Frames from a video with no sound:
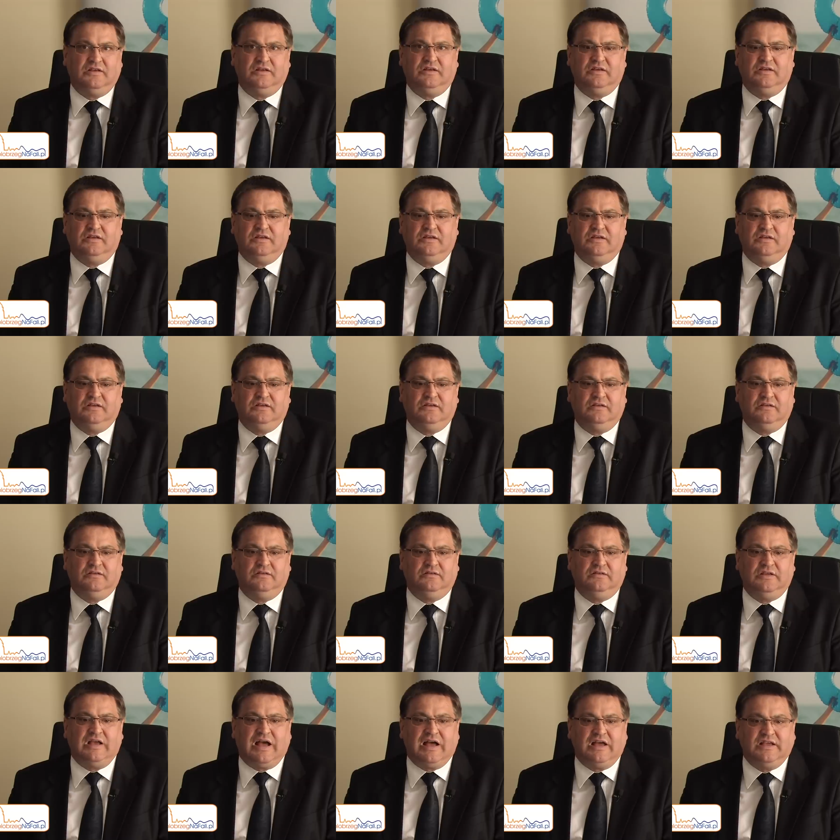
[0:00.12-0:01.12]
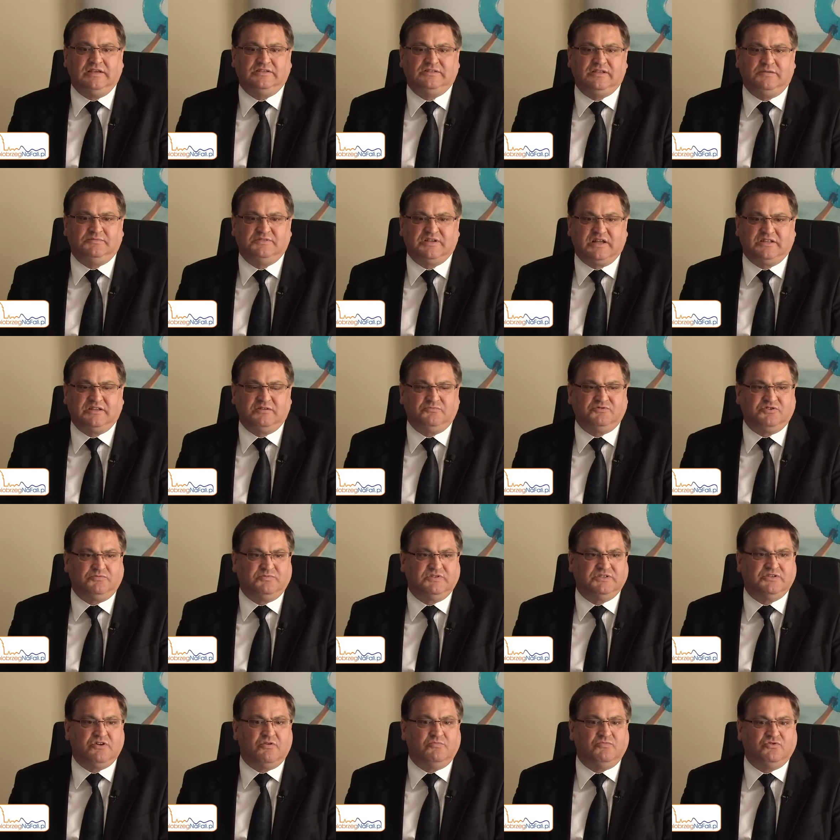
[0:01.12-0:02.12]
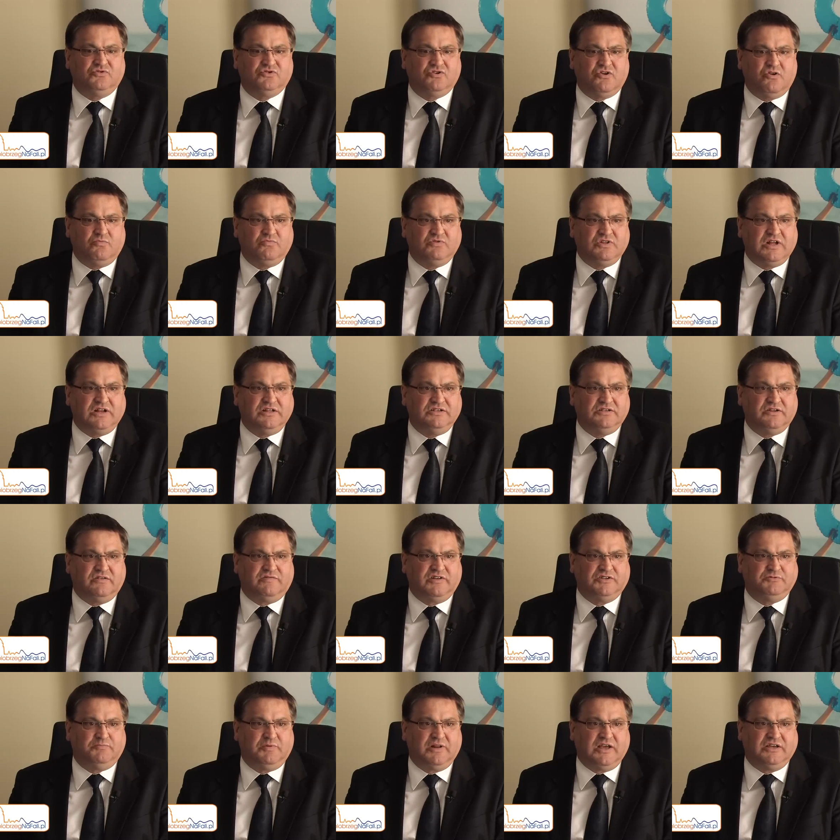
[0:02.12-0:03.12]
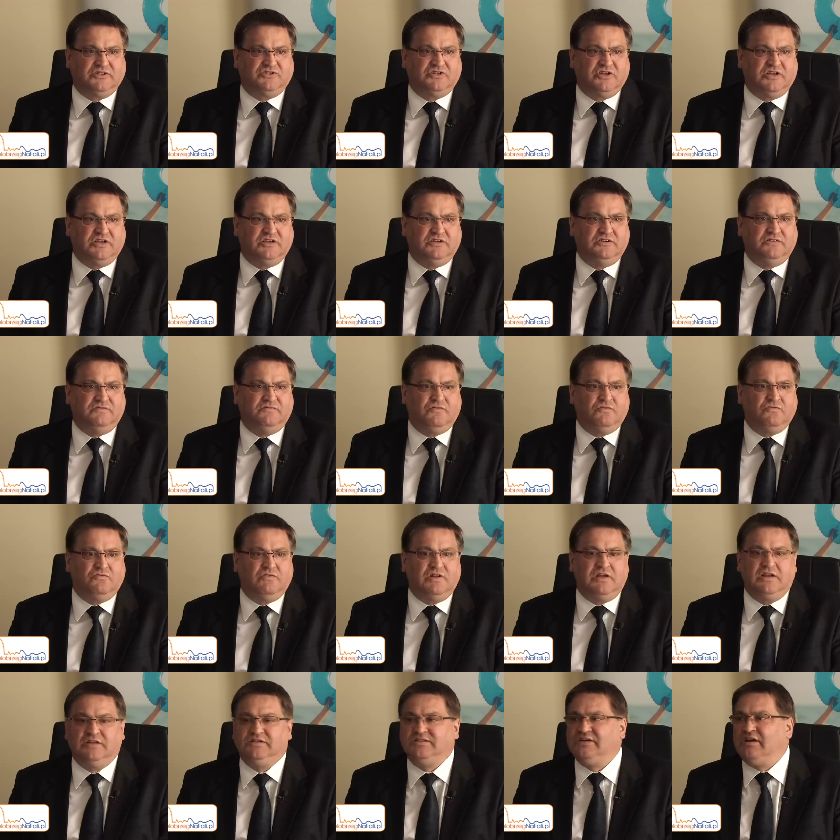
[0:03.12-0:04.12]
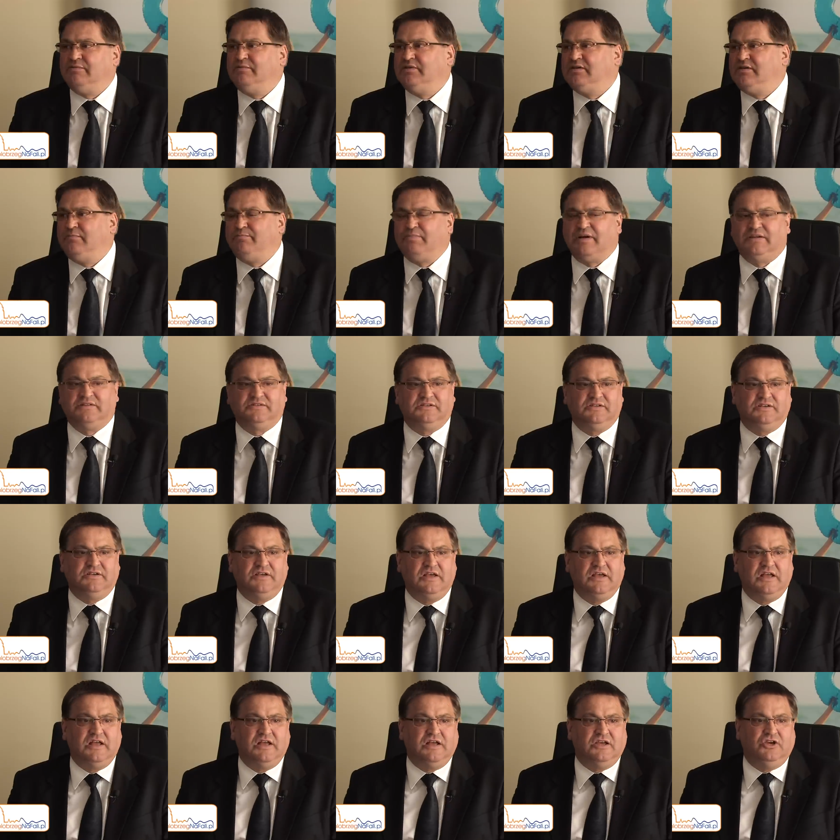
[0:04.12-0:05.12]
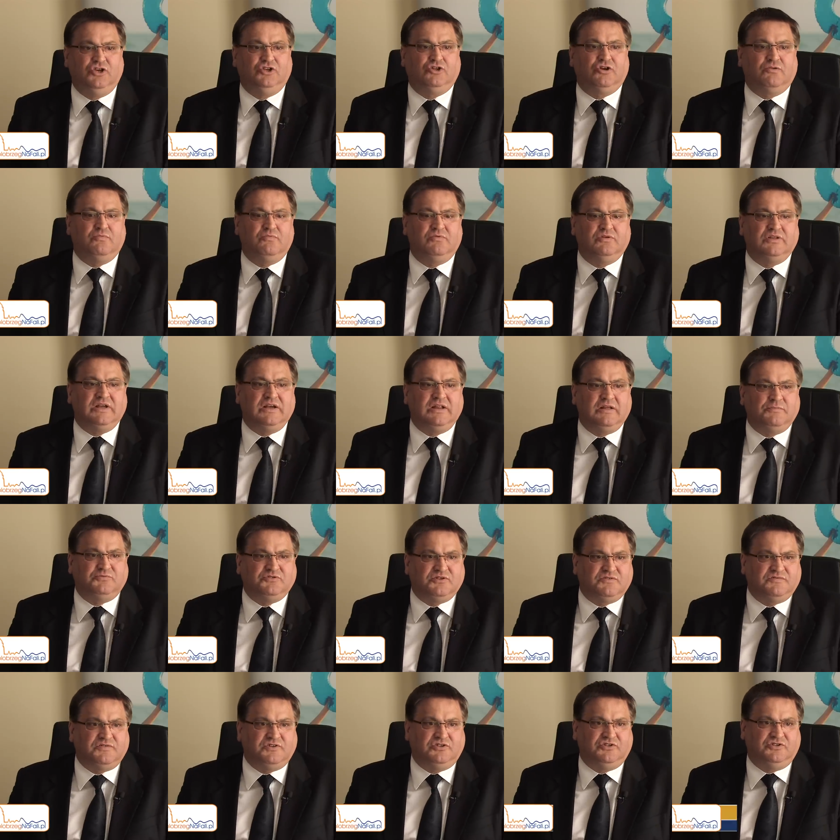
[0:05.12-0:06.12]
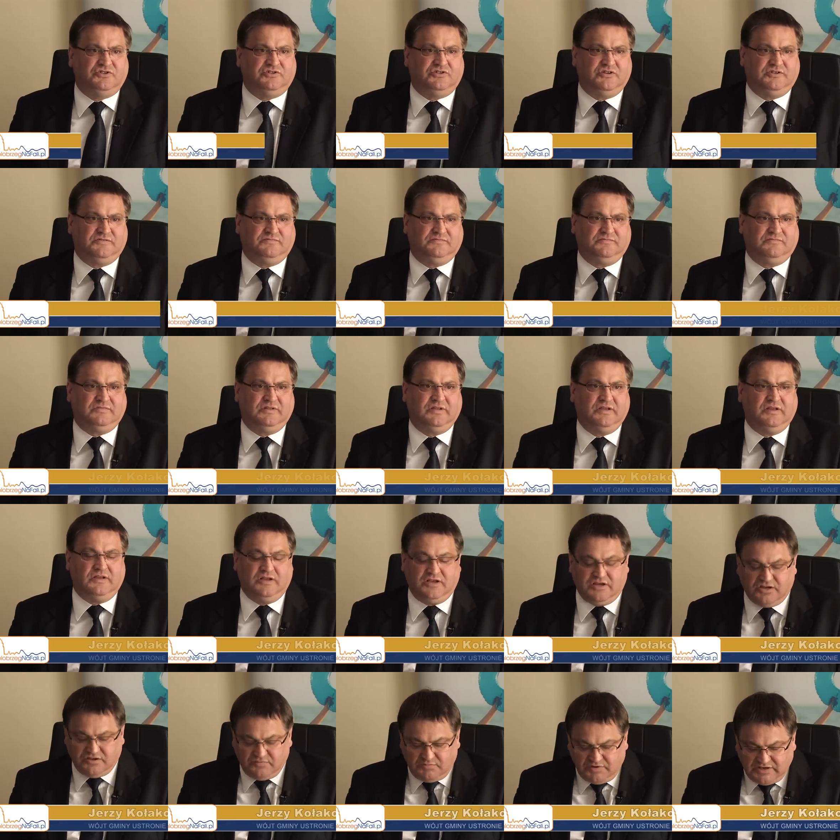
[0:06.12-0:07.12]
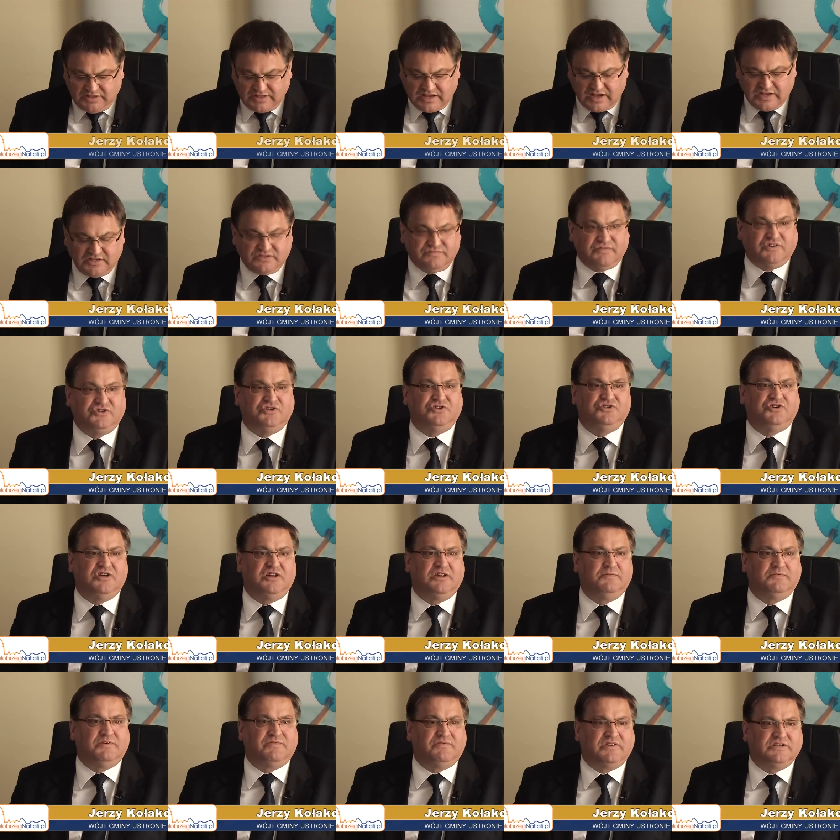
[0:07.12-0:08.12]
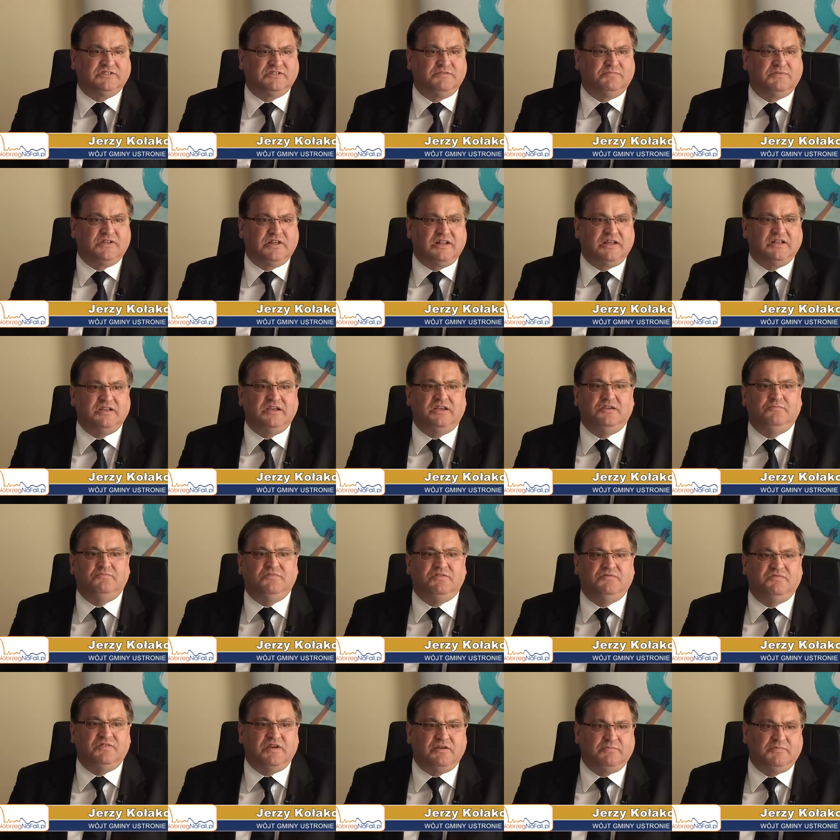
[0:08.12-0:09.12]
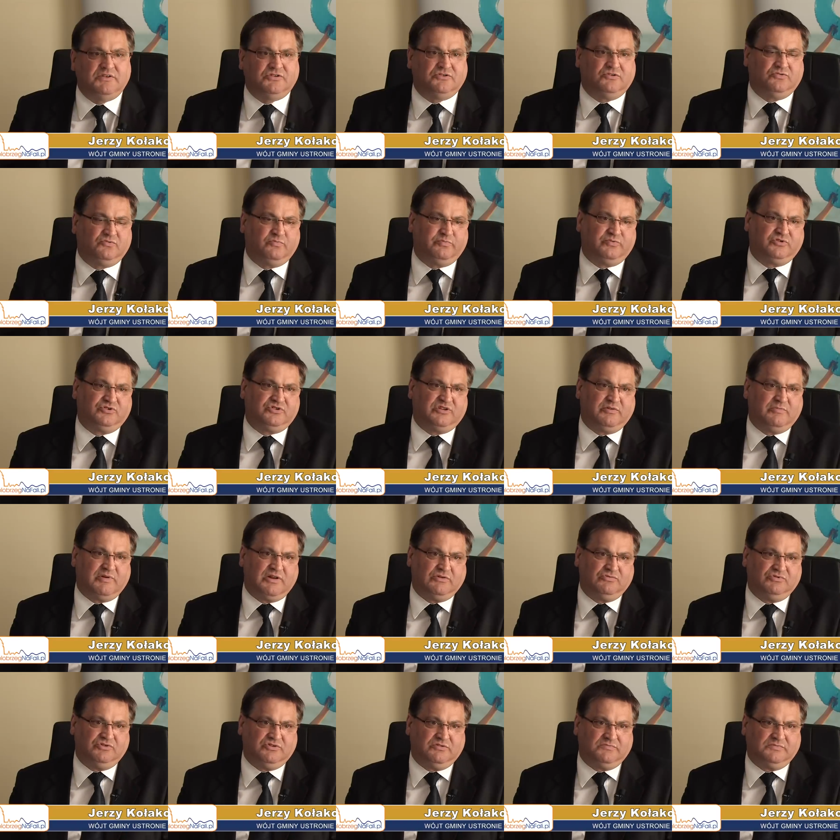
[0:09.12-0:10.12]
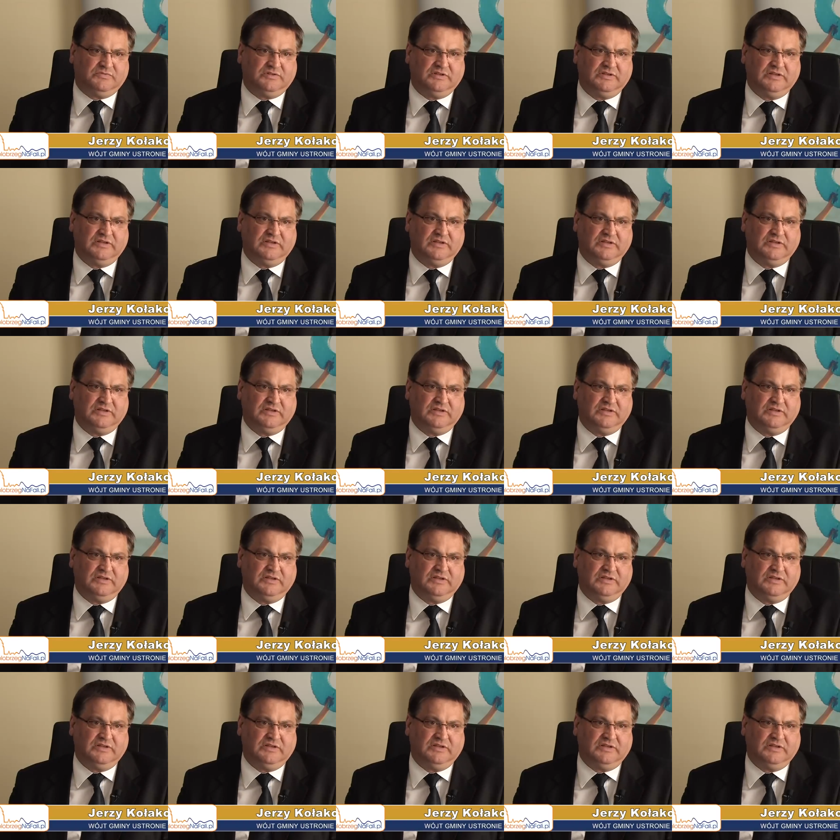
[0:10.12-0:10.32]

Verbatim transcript: Y, ja jestem za tym, żeby skomunalizować plaże i w ogóle całe te pasy i to było najlepsze wyjście. Gmina jest właścicielem na własnym terenie i my wiemy, co tu potrzeba ludziom.